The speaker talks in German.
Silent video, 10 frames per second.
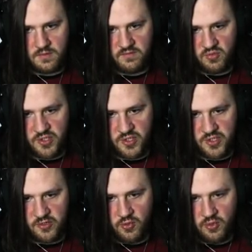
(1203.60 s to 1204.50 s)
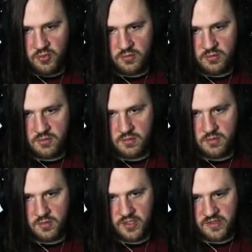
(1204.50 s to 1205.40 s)
Kommt man denn noch hoch?
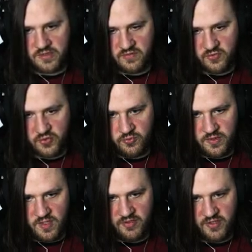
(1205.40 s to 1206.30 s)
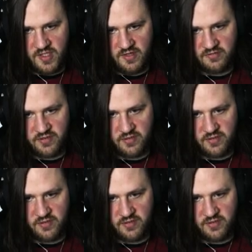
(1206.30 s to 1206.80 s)
Oder kann ich das von hier unten einfach greifen?